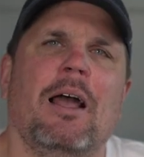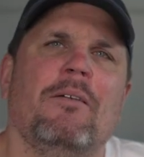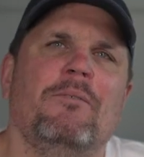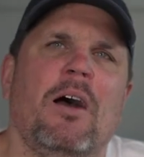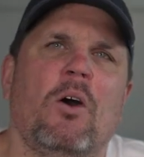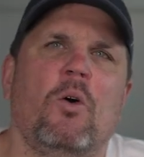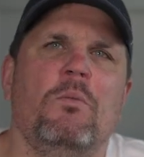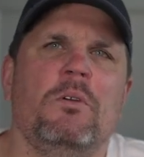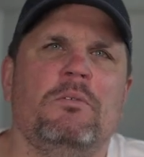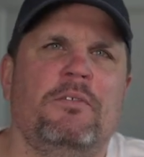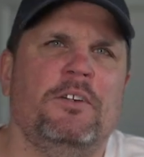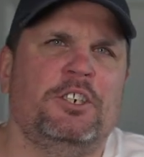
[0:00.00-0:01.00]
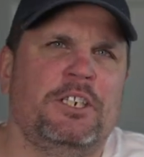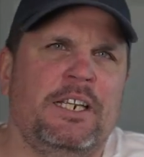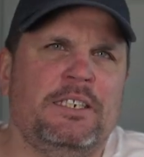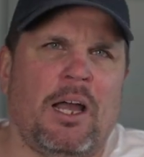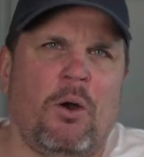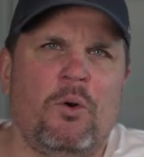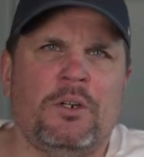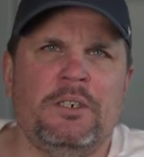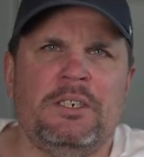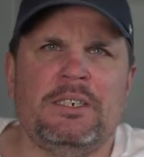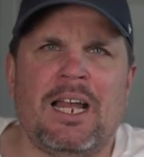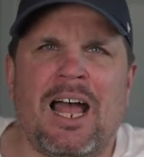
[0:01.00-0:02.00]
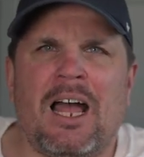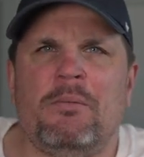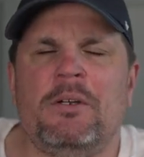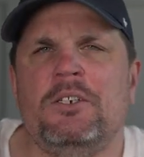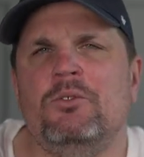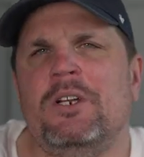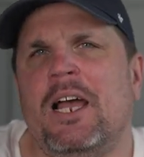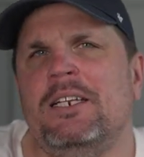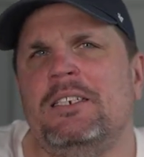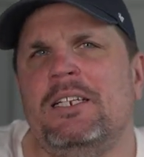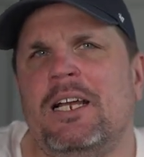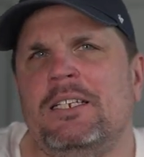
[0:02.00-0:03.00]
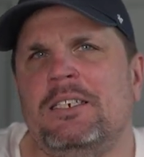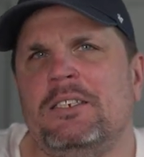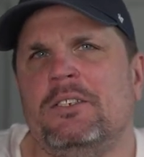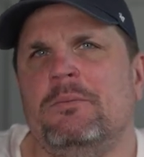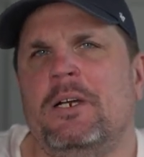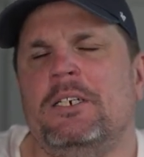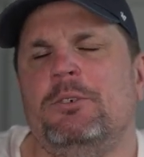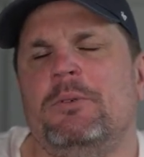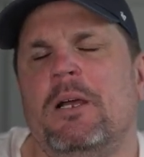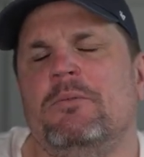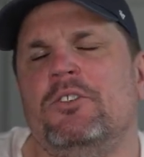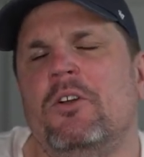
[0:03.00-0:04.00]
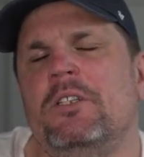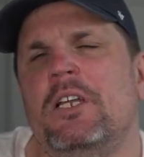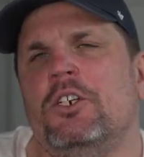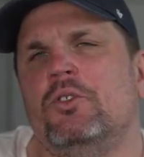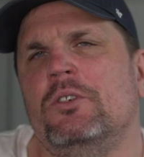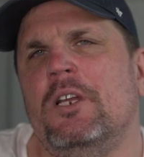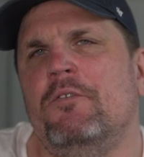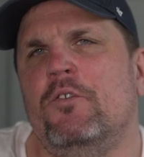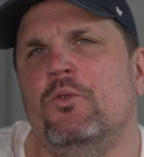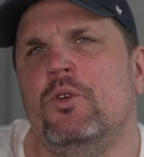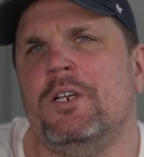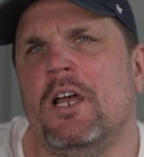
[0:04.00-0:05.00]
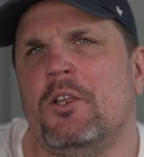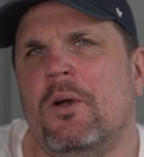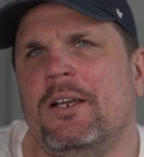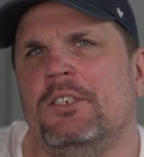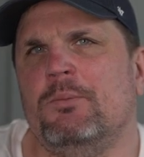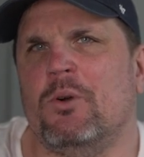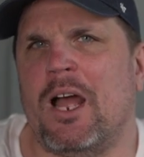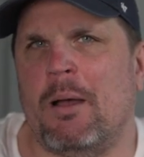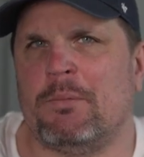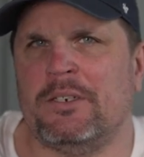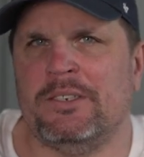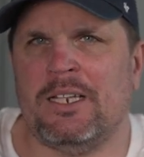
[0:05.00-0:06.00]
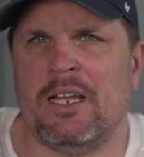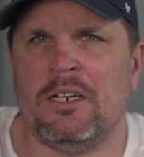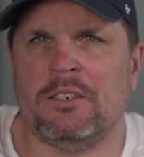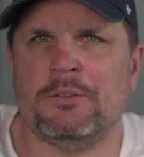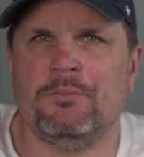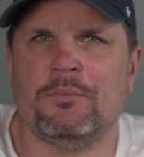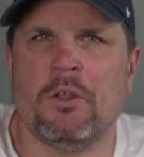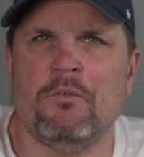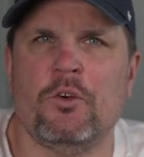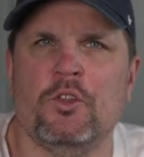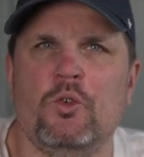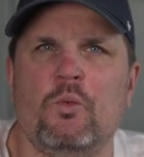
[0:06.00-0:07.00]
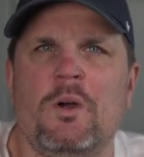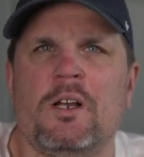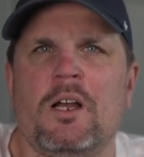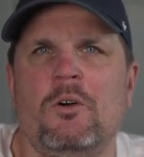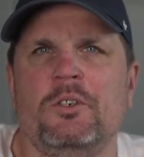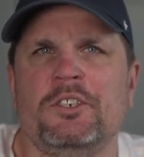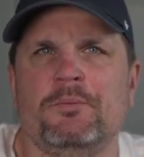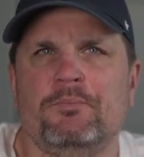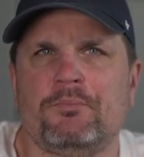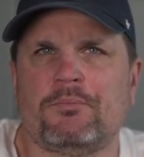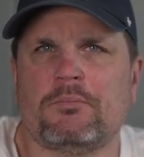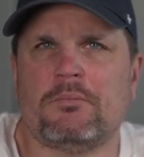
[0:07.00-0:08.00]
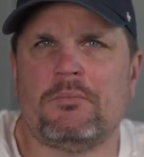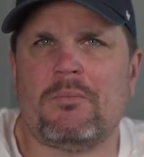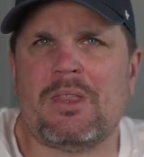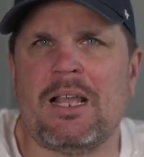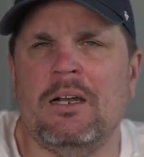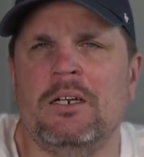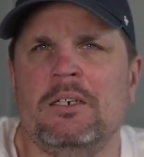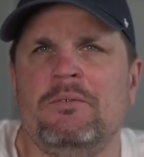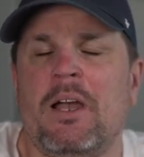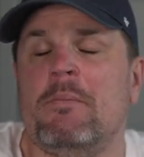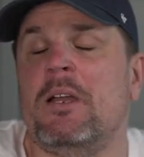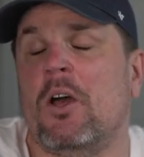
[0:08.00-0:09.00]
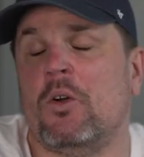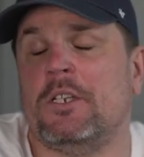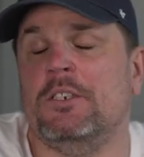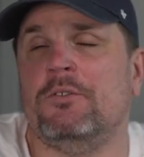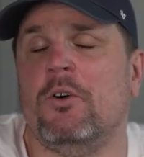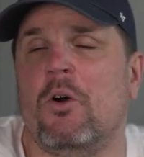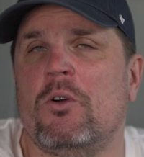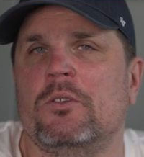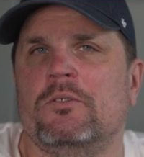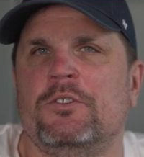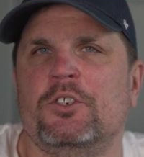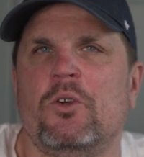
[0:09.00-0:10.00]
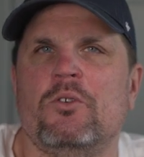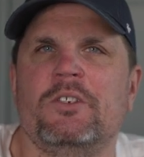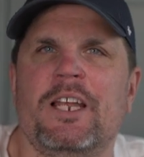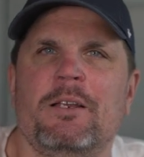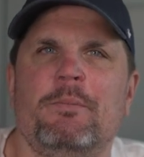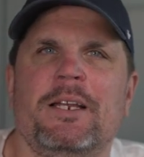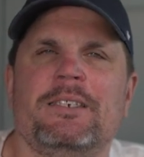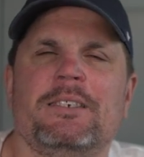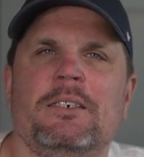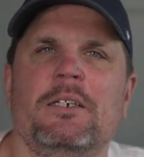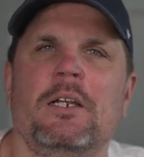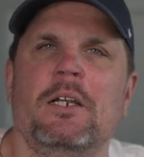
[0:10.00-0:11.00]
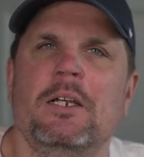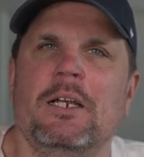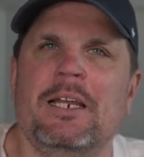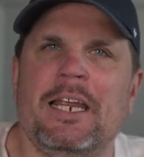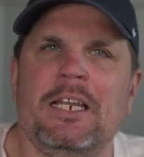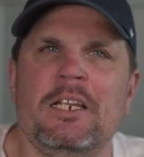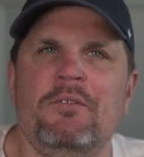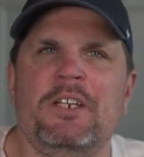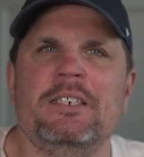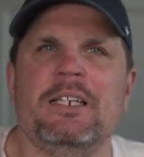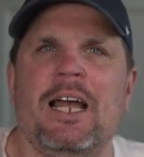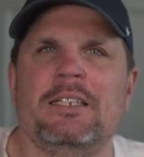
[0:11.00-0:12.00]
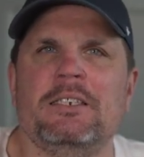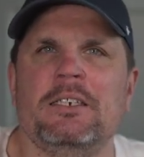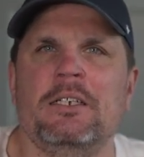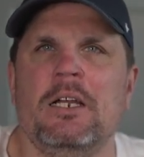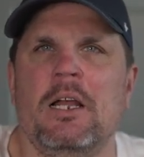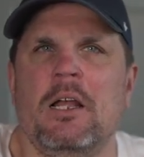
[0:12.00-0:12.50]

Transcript: Warum verstehe ich auch nicht, aber United hat ja zum Beispiel am Sonntag schon den Flug nach Johannesburg abgesagt, von Newark aus, äh, weil man auch diese Versorgungsengpässe hingewiesen hatte.